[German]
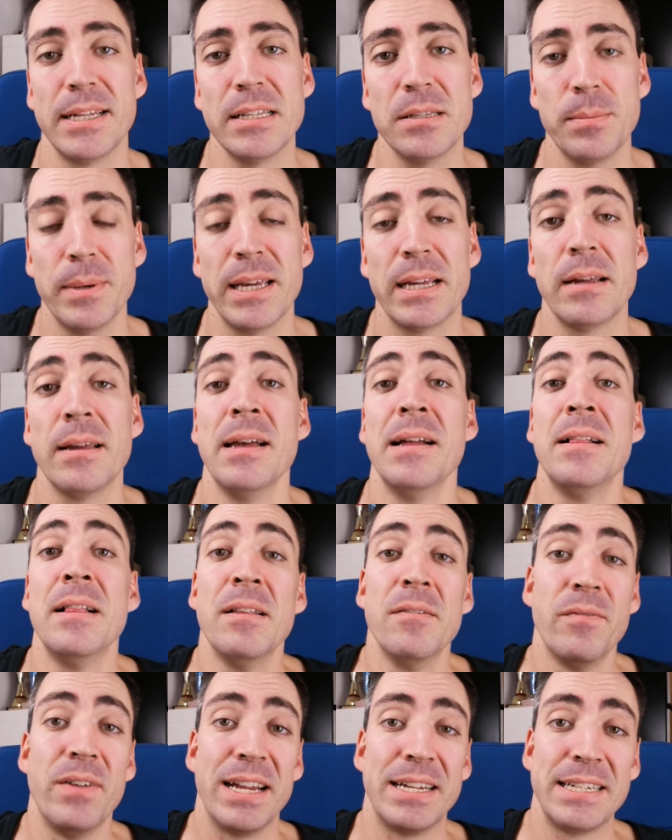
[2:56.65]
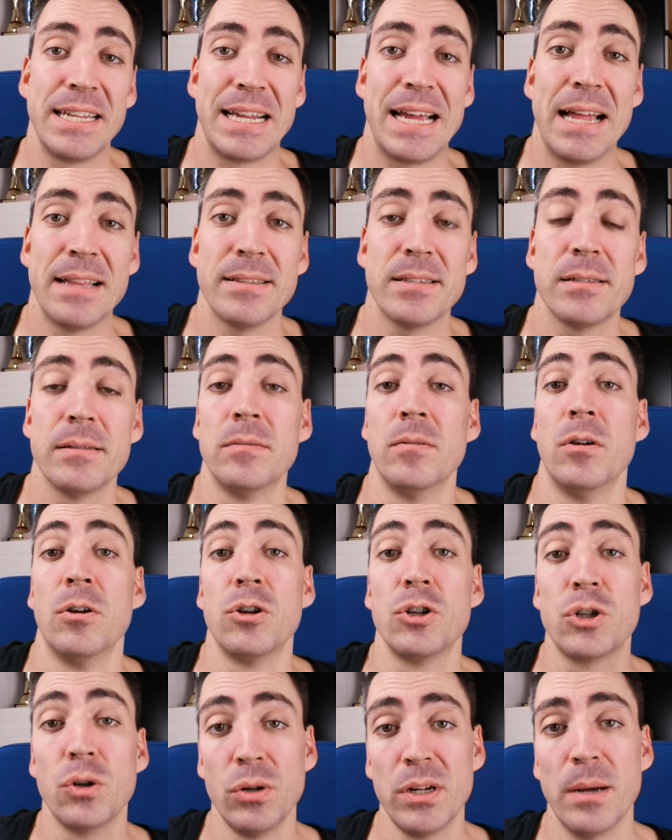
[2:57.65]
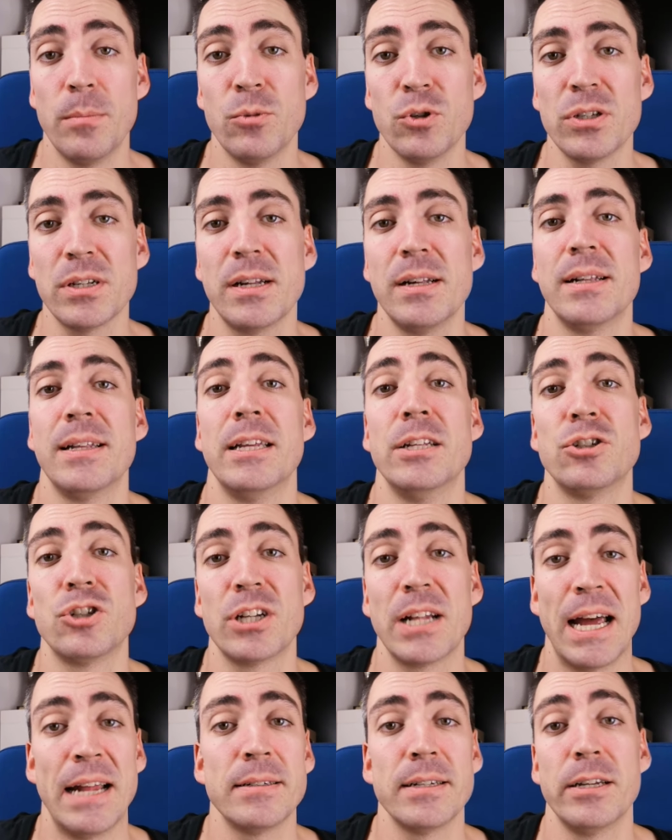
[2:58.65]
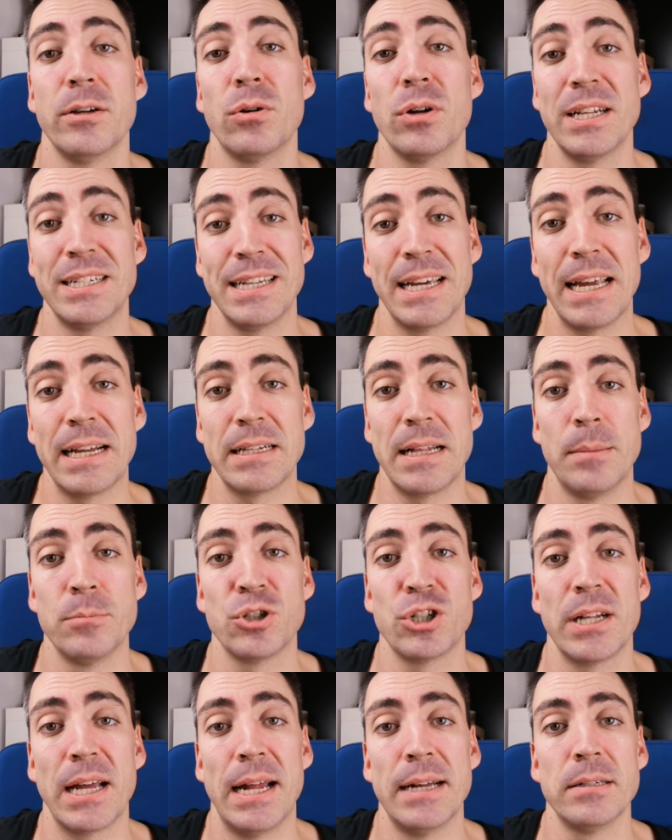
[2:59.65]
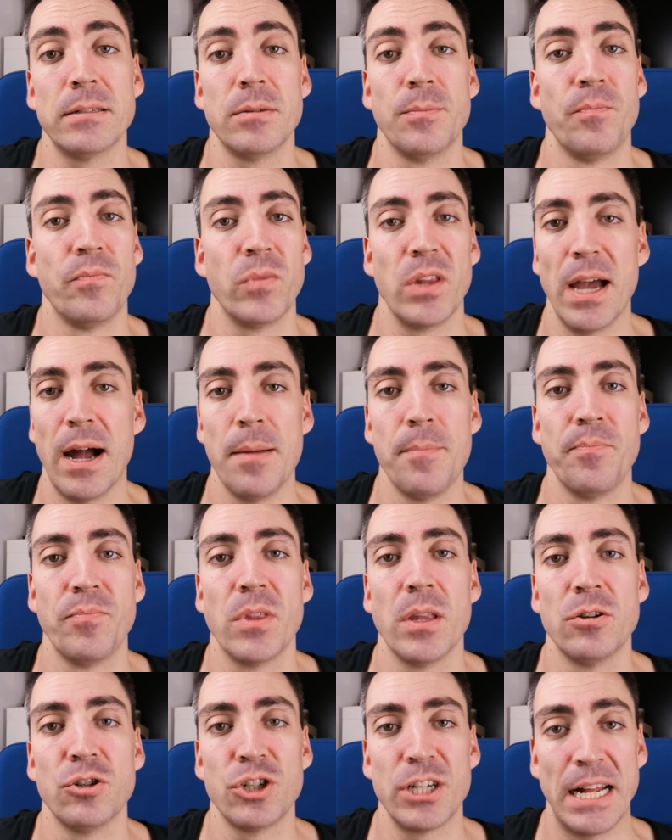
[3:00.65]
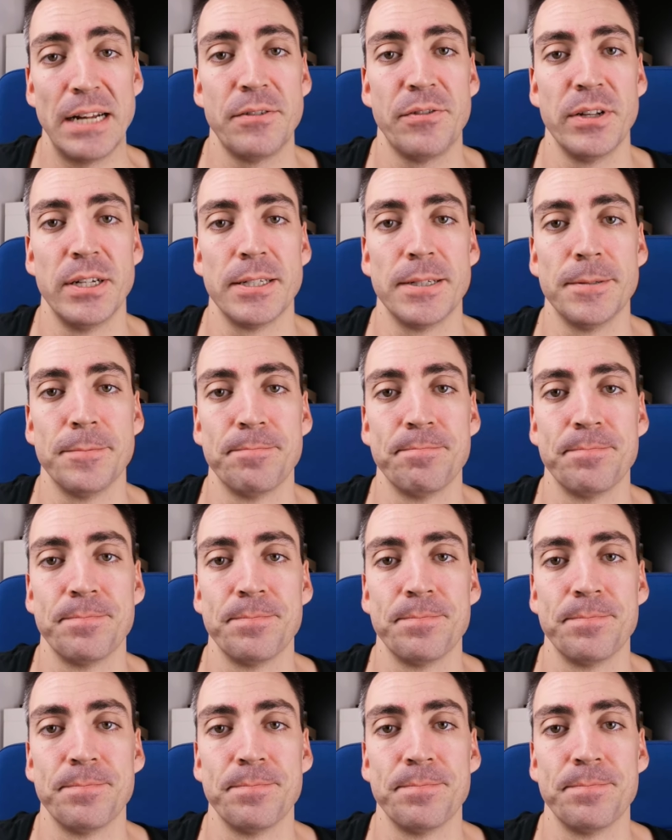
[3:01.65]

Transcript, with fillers: Deswegen werden die ganzen Schultermuskeln in Strandnähe oder direkt am Strand ja, stattfinden.